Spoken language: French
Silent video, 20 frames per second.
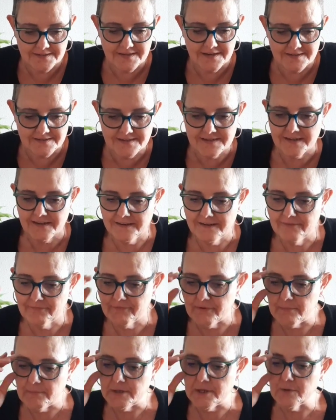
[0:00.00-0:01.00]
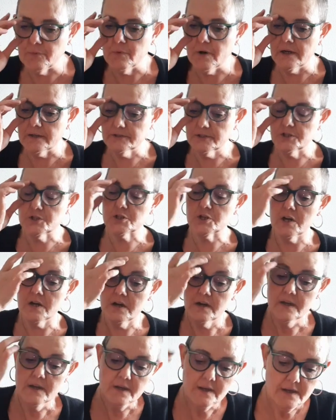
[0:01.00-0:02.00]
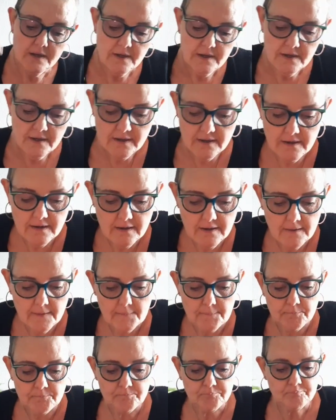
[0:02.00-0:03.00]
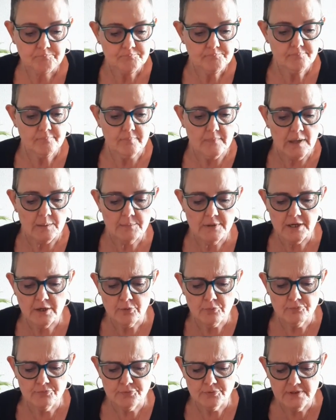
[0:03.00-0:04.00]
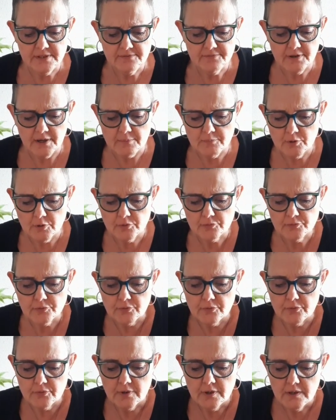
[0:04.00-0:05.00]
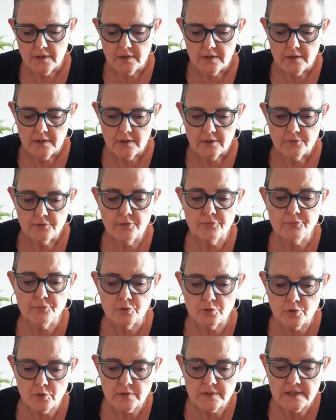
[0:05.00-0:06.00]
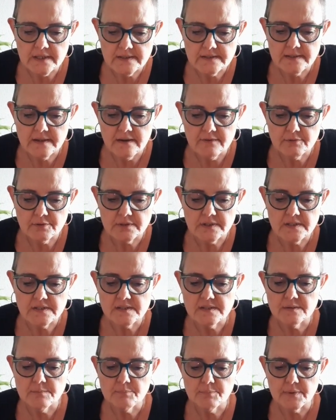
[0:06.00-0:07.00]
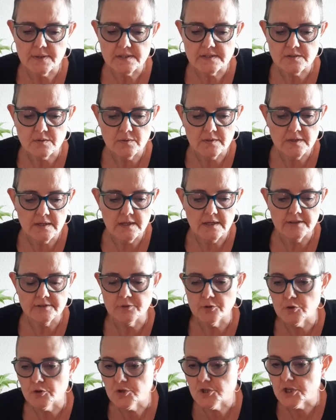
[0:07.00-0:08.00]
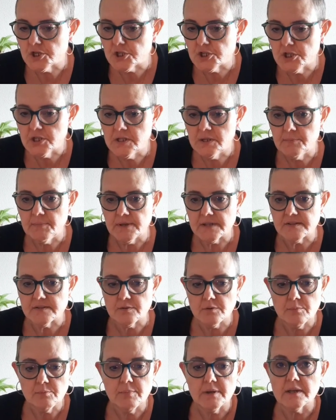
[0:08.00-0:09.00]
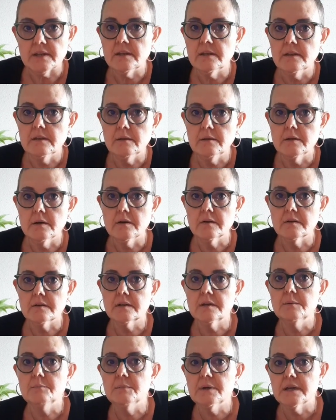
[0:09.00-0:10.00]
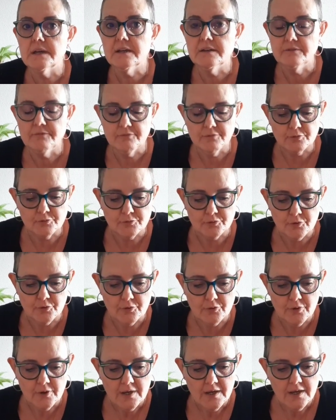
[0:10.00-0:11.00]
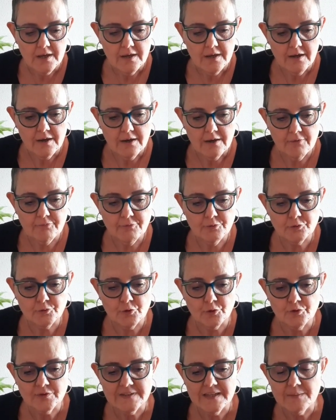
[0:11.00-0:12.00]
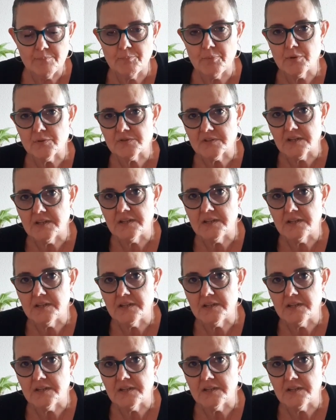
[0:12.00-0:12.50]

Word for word: c'est ça l'effet miroir déjà. mais euh, ben là on vous dit vraiment de, de vous reconnecter à votre estime personnelle et de rechercher des personnes ben, qui, qui méritent votre votre dépense